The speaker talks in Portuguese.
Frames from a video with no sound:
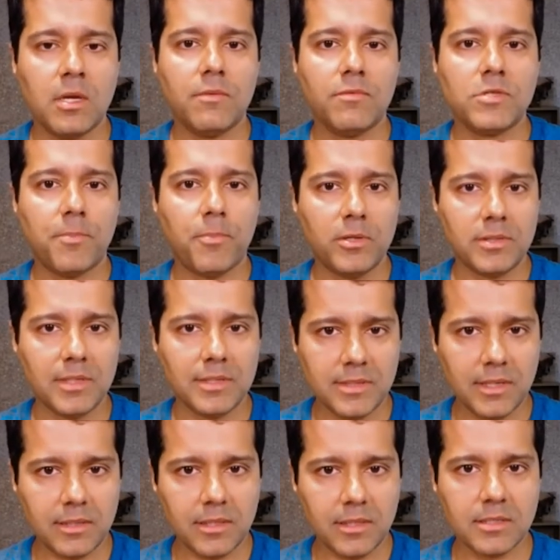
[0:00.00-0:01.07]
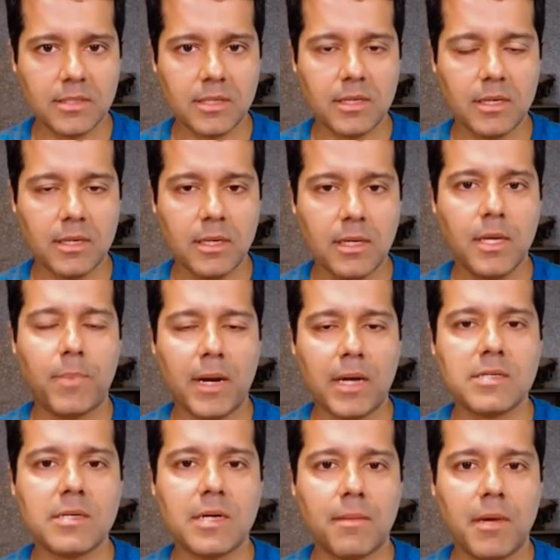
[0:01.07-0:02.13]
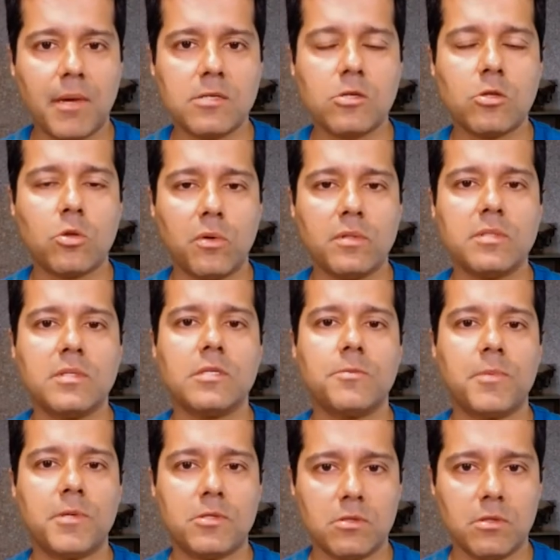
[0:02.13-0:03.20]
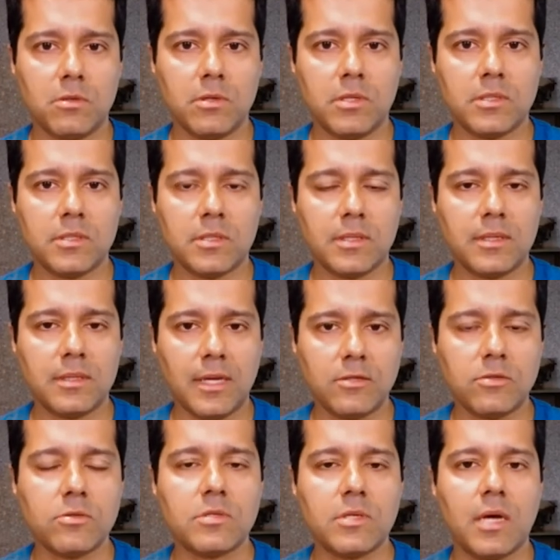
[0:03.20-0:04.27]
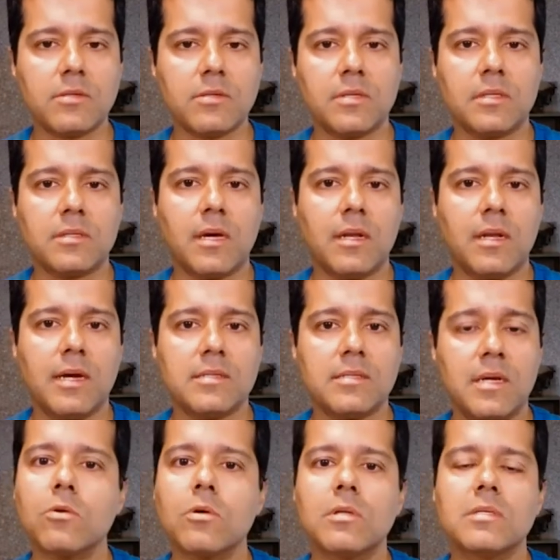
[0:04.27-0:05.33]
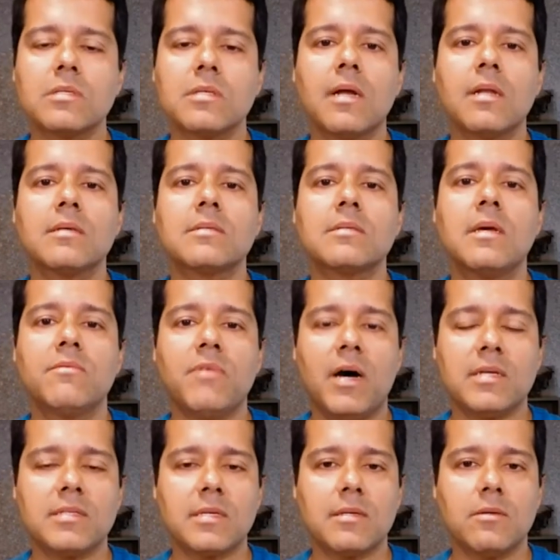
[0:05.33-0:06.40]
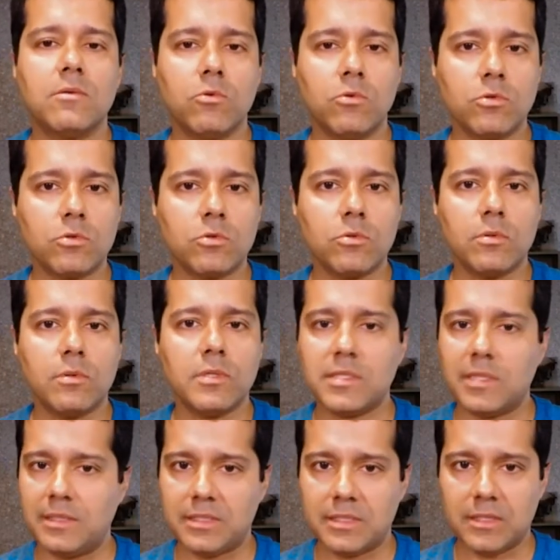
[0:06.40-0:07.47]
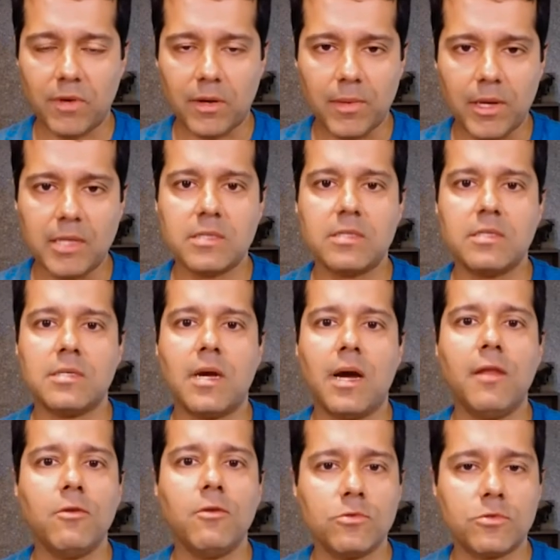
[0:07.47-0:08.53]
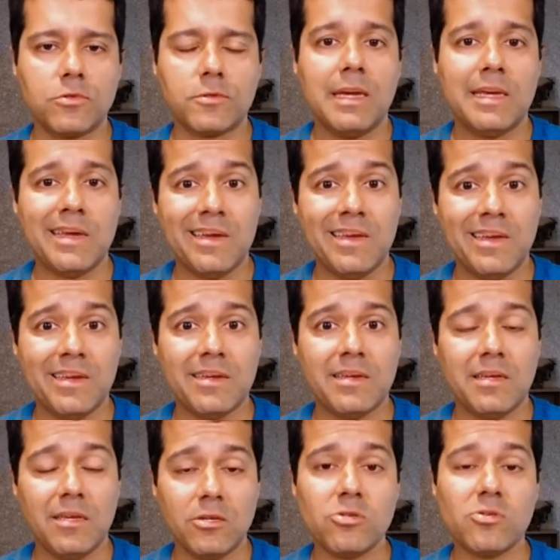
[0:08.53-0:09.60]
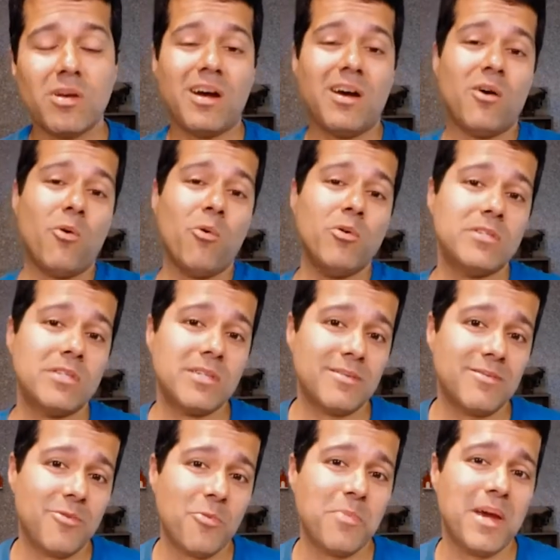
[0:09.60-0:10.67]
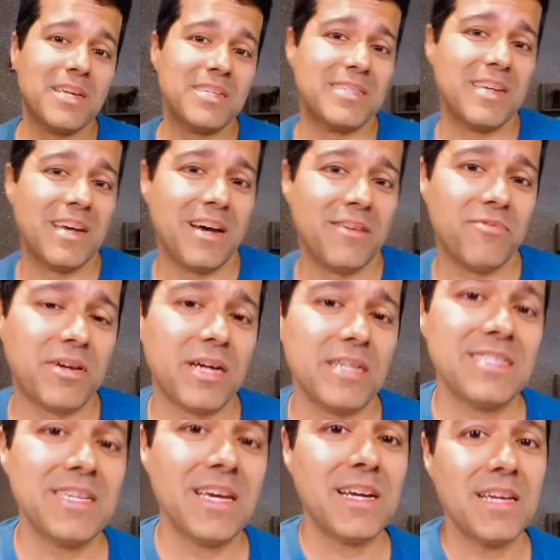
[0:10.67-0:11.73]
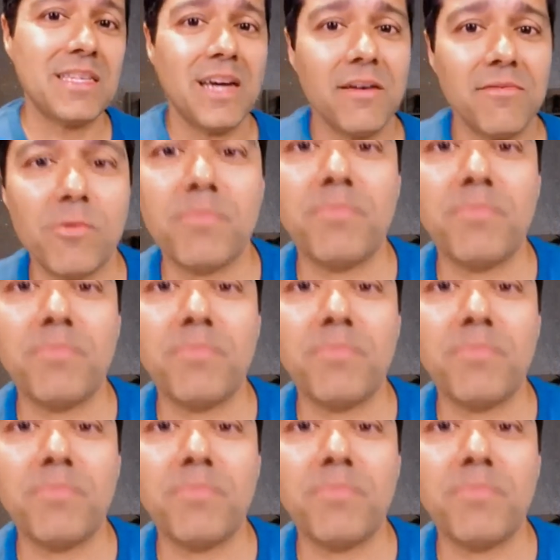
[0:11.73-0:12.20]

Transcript: Você pode ter certeza que praticamente todas as pessoas que têm sucesso na internet, todas elas fazem uso extensivamente de anúncios. E aí isso é onde começa a ficar desagradável